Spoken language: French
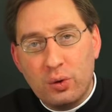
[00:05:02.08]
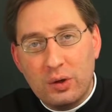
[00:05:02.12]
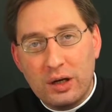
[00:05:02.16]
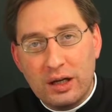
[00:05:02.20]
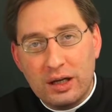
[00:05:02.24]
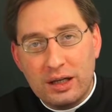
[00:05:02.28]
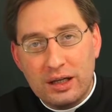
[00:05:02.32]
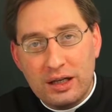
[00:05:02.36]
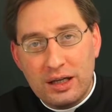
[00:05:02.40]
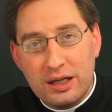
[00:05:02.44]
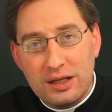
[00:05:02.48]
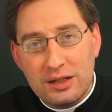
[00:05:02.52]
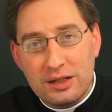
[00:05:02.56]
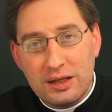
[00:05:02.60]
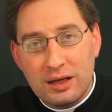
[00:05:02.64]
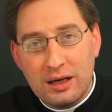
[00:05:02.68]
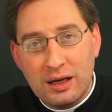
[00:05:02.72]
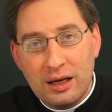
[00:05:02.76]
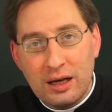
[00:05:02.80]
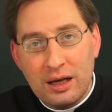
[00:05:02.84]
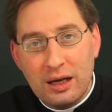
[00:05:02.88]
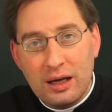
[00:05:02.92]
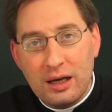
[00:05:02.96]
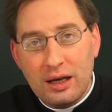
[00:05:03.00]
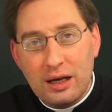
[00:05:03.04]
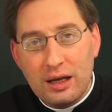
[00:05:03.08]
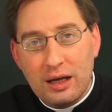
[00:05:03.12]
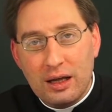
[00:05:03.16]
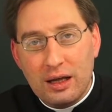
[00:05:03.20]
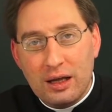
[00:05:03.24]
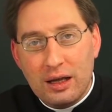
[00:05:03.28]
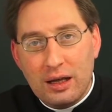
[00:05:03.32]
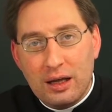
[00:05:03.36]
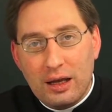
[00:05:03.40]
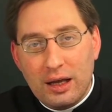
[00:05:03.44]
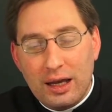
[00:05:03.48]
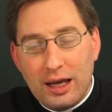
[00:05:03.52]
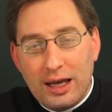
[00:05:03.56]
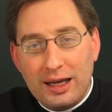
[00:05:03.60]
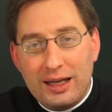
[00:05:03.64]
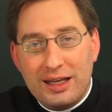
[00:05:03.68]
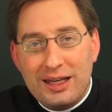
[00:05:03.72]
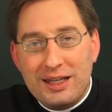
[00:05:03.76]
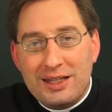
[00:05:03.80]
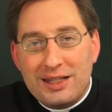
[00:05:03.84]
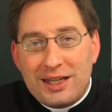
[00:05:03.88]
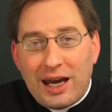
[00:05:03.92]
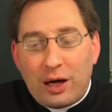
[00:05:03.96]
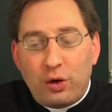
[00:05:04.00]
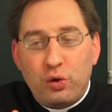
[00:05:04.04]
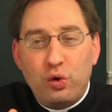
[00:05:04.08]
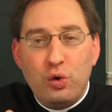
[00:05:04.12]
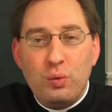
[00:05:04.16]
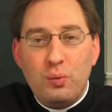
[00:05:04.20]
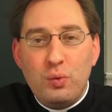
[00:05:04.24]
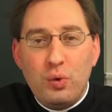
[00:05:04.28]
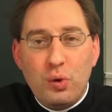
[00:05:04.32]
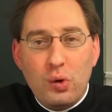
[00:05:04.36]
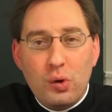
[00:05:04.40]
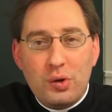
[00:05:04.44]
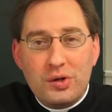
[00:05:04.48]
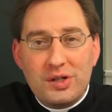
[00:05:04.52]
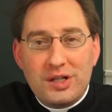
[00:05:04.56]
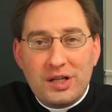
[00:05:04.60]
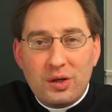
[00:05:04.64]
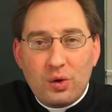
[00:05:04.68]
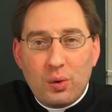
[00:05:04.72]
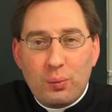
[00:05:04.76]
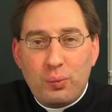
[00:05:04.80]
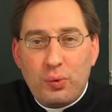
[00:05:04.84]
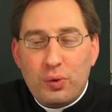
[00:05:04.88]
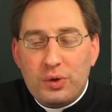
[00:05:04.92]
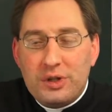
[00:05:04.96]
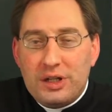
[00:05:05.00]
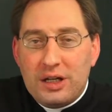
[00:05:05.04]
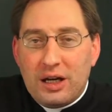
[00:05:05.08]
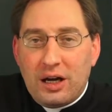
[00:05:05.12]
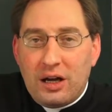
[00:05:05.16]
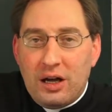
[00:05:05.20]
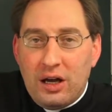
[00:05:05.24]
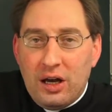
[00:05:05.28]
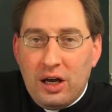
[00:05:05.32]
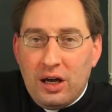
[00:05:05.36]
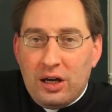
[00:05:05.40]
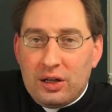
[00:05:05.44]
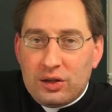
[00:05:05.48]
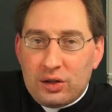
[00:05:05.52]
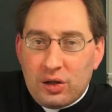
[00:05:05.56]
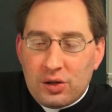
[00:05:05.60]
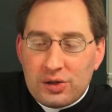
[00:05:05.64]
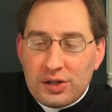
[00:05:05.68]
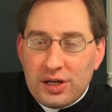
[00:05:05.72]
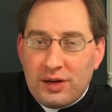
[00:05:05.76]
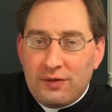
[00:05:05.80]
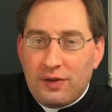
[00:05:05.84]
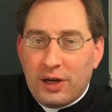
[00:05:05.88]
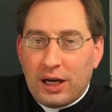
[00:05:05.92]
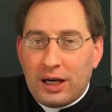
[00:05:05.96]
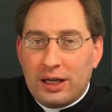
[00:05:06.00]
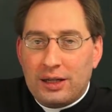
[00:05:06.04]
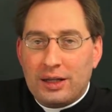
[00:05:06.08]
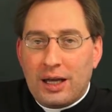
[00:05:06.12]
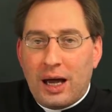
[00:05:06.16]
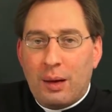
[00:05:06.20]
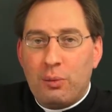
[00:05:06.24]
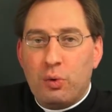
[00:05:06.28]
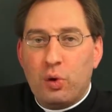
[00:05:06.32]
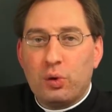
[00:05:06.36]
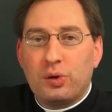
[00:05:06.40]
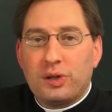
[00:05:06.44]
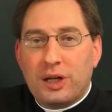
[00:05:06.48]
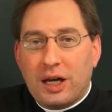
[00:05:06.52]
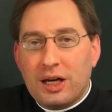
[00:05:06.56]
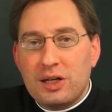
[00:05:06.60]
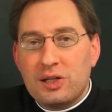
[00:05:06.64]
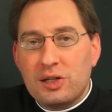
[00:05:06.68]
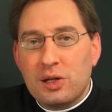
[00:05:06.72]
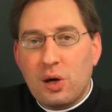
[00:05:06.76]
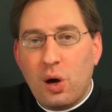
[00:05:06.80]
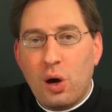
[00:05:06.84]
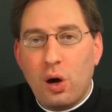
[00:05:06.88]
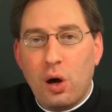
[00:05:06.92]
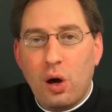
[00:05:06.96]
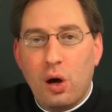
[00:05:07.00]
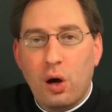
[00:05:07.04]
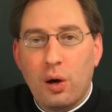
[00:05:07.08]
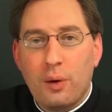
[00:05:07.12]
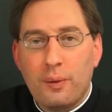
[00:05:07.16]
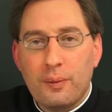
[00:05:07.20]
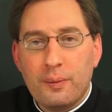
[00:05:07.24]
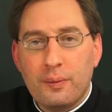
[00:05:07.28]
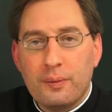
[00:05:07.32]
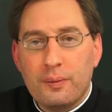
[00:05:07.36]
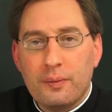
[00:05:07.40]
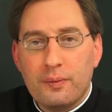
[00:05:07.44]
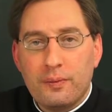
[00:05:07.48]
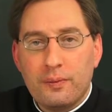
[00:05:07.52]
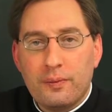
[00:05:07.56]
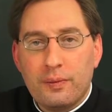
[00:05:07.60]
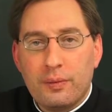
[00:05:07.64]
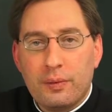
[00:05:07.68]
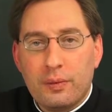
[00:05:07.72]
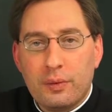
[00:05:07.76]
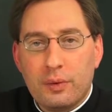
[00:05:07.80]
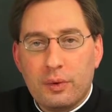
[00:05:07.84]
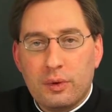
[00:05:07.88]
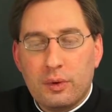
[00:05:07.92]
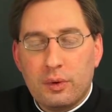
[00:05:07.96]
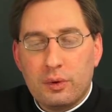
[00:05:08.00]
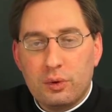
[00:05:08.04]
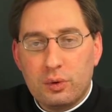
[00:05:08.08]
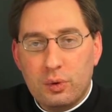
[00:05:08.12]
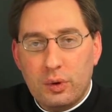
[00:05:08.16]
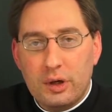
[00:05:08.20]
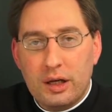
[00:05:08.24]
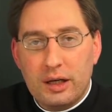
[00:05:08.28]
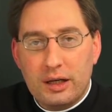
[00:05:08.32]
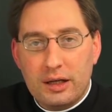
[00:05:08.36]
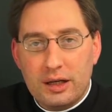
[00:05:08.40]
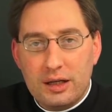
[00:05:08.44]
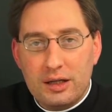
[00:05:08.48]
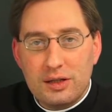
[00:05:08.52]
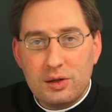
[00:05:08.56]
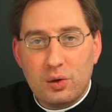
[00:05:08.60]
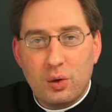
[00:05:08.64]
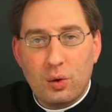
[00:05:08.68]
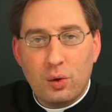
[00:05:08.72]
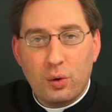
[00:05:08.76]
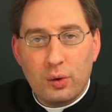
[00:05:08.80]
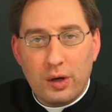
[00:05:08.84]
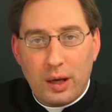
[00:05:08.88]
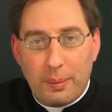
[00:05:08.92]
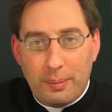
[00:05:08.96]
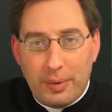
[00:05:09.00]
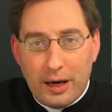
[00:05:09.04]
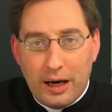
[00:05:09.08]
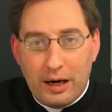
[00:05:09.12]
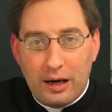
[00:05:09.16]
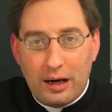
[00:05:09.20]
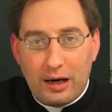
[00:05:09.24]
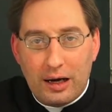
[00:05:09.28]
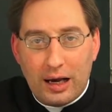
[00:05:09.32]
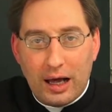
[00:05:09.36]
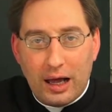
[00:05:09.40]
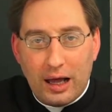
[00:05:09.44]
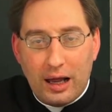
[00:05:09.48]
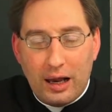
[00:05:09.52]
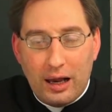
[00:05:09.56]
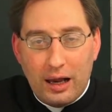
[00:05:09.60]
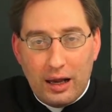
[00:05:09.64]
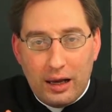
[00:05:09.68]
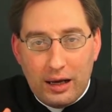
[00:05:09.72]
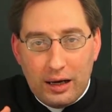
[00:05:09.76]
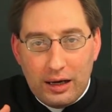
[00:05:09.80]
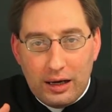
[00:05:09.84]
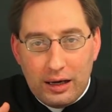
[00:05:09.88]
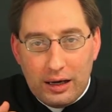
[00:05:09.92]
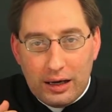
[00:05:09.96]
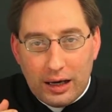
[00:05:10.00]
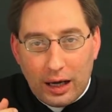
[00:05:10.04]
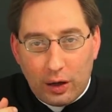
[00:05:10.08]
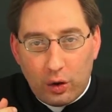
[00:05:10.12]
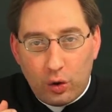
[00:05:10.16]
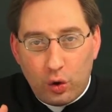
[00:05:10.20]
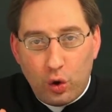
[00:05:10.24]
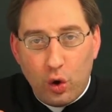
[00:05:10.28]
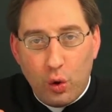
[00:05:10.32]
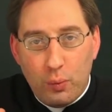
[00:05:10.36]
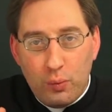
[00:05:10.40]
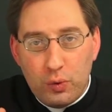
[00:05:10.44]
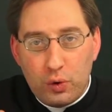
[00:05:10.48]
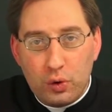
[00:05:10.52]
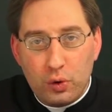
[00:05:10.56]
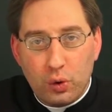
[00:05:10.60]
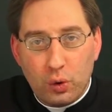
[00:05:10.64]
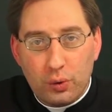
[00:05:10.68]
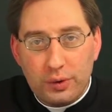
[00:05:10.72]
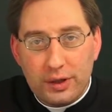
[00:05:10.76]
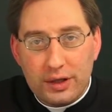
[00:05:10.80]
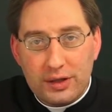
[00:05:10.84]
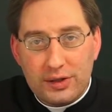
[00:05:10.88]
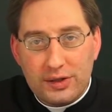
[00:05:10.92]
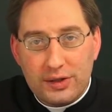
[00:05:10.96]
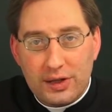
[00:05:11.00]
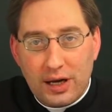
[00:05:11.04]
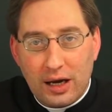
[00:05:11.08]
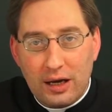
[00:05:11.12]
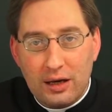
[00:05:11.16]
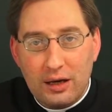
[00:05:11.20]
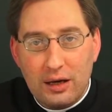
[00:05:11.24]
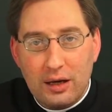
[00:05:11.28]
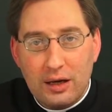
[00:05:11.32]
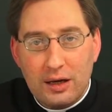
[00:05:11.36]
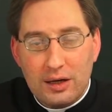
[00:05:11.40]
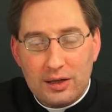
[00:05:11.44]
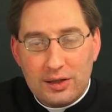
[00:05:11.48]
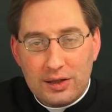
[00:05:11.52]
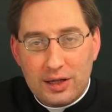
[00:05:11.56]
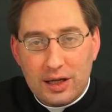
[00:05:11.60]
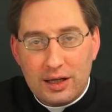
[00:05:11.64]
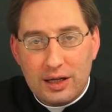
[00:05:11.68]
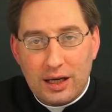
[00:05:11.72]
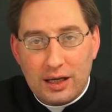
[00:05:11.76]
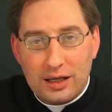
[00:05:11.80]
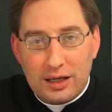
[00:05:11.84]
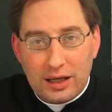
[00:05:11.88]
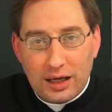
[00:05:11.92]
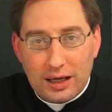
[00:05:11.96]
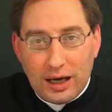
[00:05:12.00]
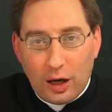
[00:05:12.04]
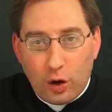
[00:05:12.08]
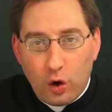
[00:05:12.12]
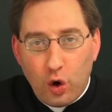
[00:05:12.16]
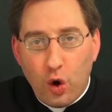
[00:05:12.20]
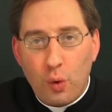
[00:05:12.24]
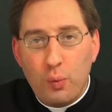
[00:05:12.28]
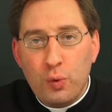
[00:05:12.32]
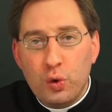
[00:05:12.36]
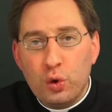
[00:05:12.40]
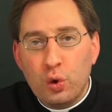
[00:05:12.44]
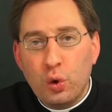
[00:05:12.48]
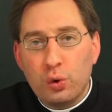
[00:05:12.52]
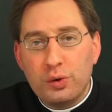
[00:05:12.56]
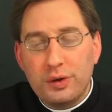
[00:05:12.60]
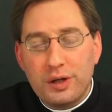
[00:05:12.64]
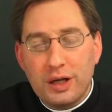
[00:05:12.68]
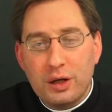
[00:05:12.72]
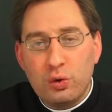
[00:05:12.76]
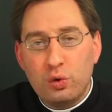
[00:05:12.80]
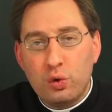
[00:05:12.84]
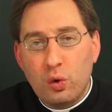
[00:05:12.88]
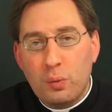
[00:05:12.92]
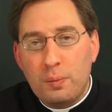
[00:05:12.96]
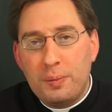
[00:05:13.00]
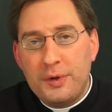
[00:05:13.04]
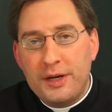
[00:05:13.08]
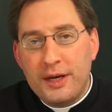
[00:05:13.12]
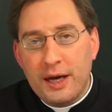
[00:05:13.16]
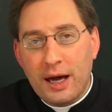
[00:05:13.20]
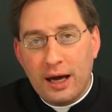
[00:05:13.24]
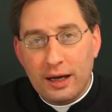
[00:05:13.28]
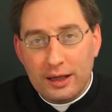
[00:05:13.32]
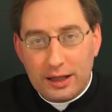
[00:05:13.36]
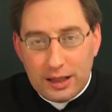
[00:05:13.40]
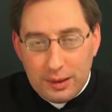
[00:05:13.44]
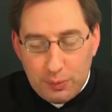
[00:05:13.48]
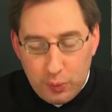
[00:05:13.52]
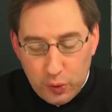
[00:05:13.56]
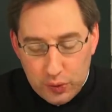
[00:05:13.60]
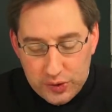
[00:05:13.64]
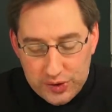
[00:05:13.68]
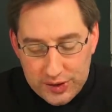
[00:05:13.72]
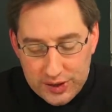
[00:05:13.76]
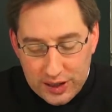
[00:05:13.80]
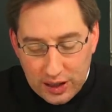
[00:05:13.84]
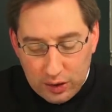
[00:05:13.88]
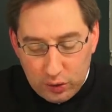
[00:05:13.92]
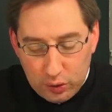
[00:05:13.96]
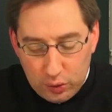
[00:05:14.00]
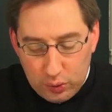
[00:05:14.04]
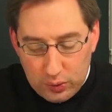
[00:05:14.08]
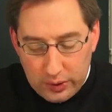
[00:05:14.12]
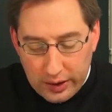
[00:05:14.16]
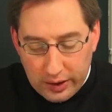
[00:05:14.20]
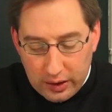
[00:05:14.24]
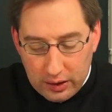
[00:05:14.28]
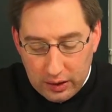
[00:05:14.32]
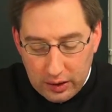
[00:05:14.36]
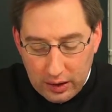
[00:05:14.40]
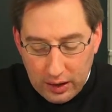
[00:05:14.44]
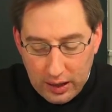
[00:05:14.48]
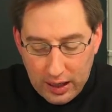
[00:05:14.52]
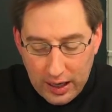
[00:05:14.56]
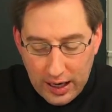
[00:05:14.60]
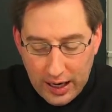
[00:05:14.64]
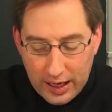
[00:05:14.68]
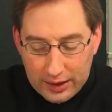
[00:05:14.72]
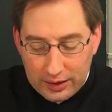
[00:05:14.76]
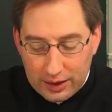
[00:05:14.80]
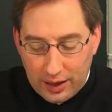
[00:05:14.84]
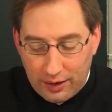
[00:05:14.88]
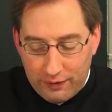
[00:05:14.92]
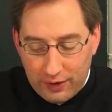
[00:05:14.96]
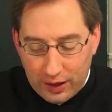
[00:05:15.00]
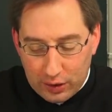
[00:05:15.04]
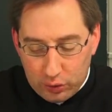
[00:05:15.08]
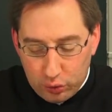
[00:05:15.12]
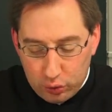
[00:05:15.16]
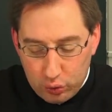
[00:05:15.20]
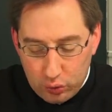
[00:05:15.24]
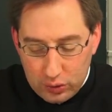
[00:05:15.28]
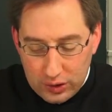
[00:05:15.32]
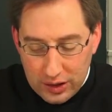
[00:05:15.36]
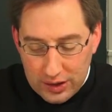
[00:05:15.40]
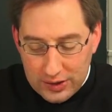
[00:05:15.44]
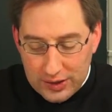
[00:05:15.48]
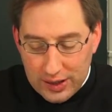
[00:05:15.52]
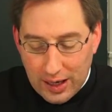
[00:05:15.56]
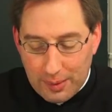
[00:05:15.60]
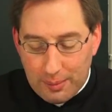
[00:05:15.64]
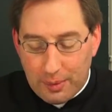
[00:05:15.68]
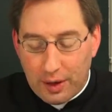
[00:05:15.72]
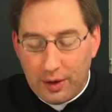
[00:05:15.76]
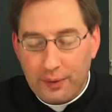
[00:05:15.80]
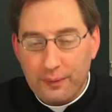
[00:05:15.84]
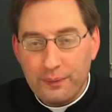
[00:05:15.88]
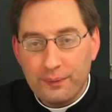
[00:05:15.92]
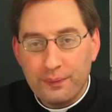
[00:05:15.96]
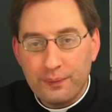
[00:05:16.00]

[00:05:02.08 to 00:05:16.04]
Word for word: l'Église et qui s'accumulent, si l'on peut dire, dans un véritable trésor de l'Église que l'on appelle la, communion des saints, c'est-à-dire la communauté de biens qui peut circuler à travers toutes les âmes.